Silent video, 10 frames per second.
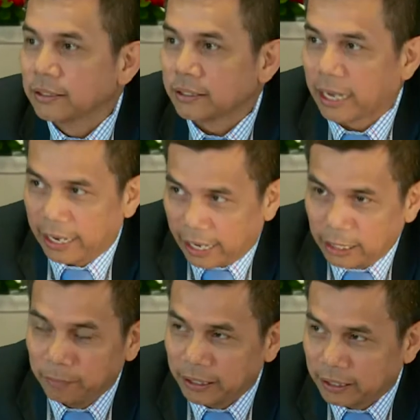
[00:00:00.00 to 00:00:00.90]
saya
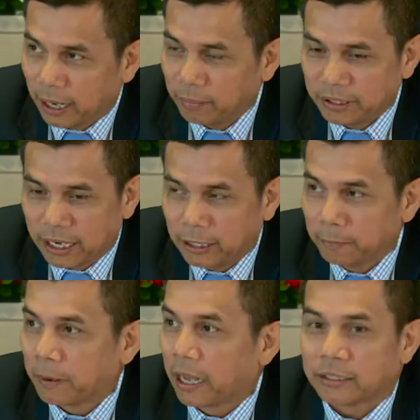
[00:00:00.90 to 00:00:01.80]
diminta
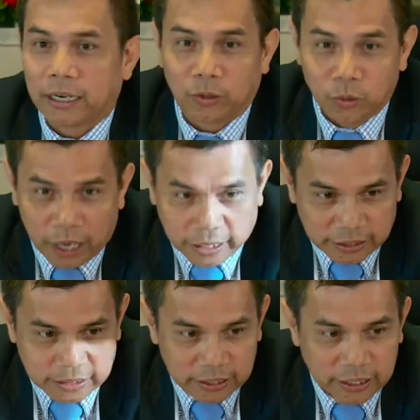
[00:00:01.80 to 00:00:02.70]
menjadi pelaksana
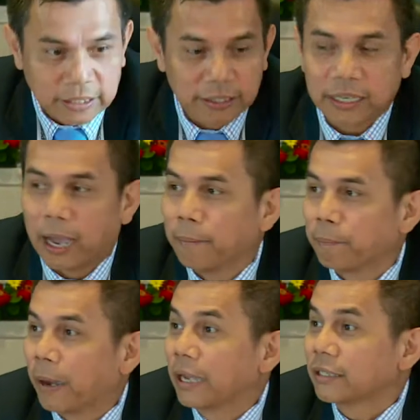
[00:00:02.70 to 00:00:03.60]
tugas
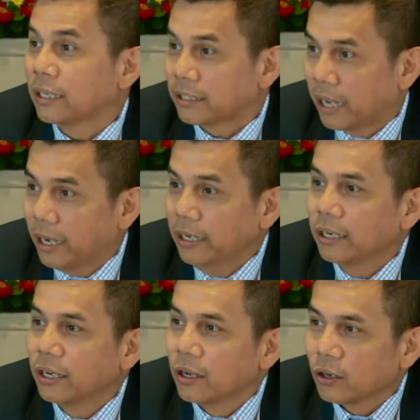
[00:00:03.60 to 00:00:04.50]
sampai selesai
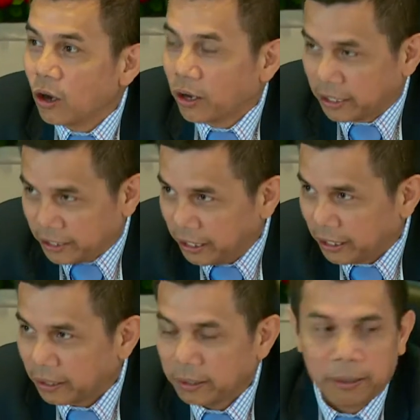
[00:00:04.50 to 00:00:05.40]
kongres
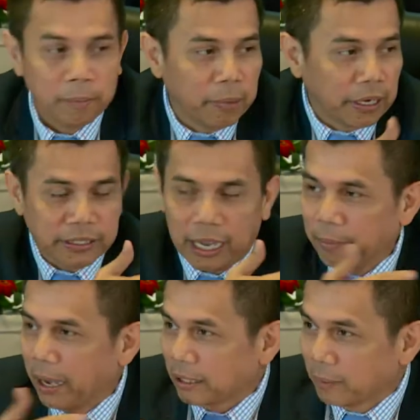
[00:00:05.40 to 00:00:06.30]
ini.
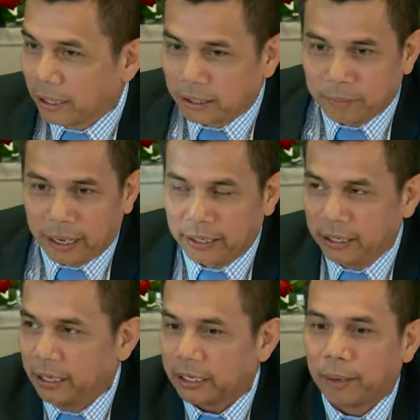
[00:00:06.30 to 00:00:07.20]
Bersama teman-teman
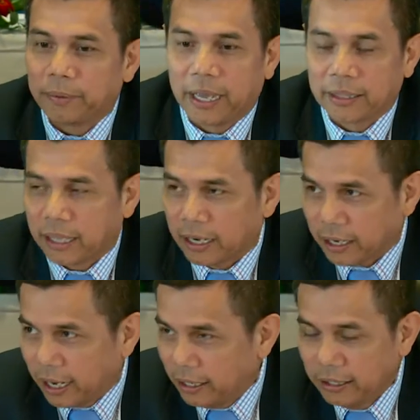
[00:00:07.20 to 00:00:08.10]
ini kami
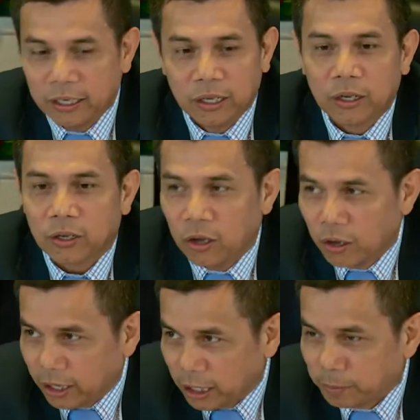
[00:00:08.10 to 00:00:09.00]
hantarkan
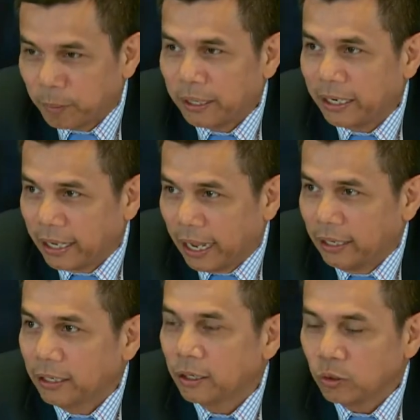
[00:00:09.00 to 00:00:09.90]
kongres
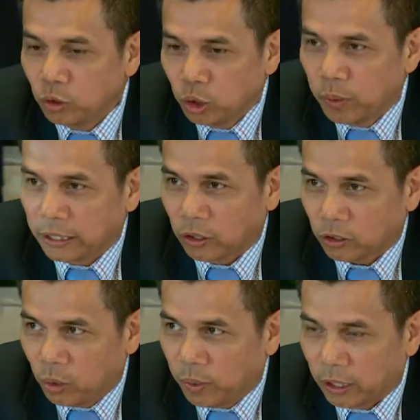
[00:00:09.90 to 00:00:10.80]
pemilihan 17
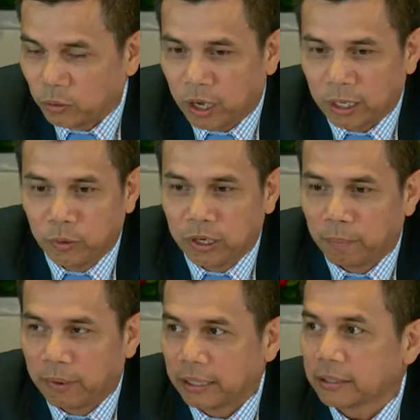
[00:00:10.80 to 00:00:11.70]
Oktober
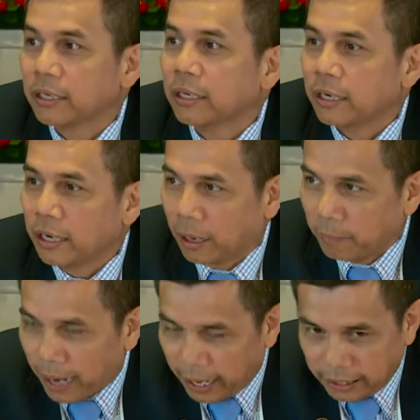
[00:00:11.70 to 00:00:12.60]
2016
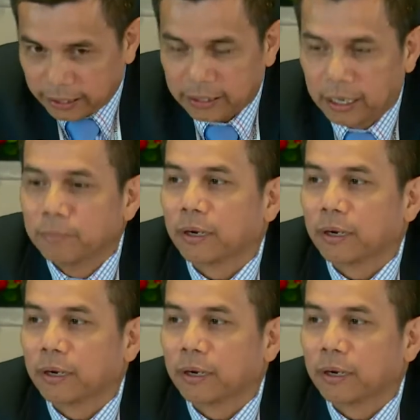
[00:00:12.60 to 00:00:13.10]
dengan baik dan